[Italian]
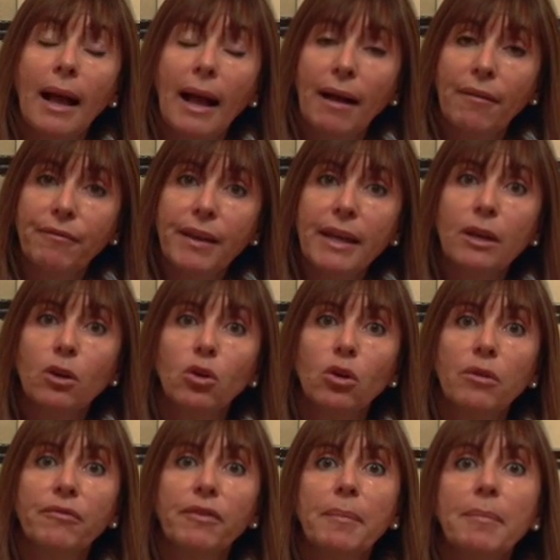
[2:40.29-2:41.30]

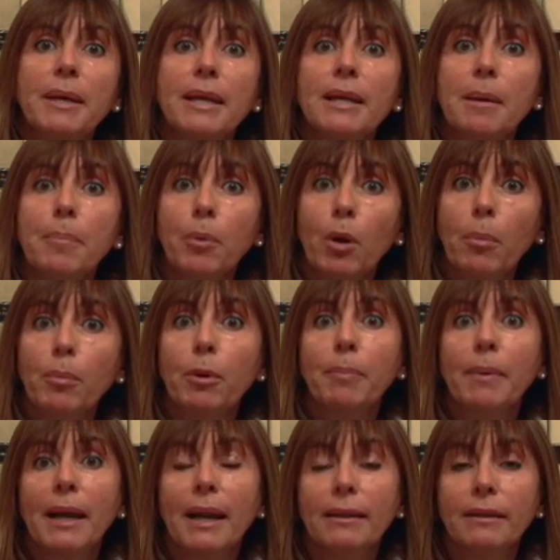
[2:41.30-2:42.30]
avvengono in famiglie proprio
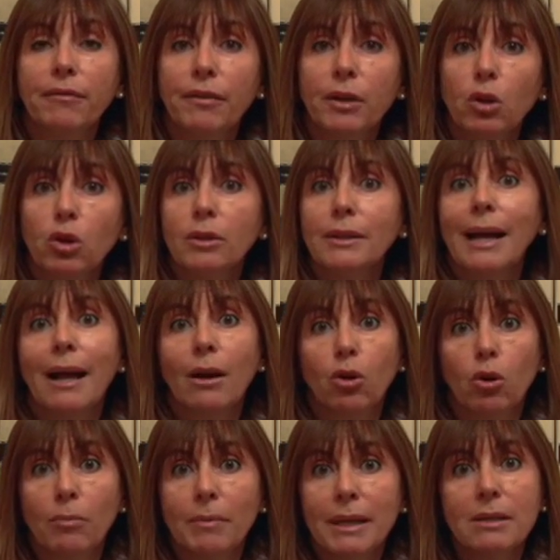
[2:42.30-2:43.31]
per la difficoltà
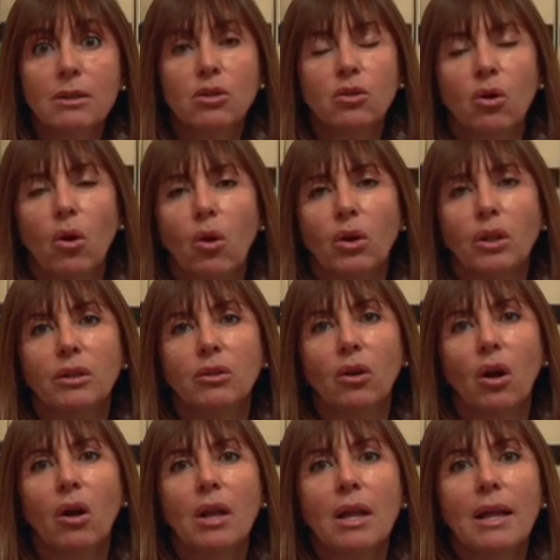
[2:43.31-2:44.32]
come al
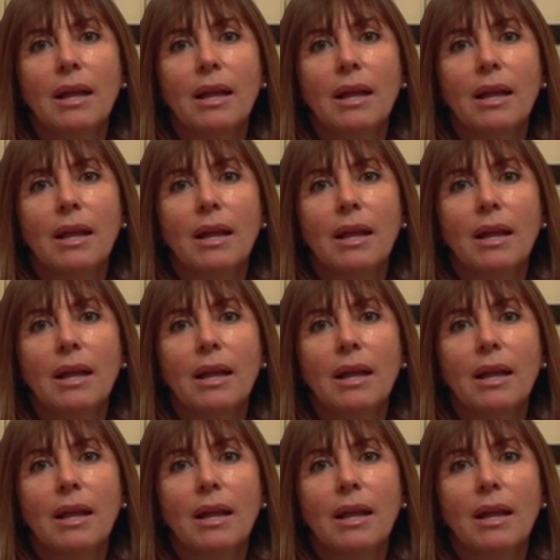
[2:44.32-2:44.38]
solito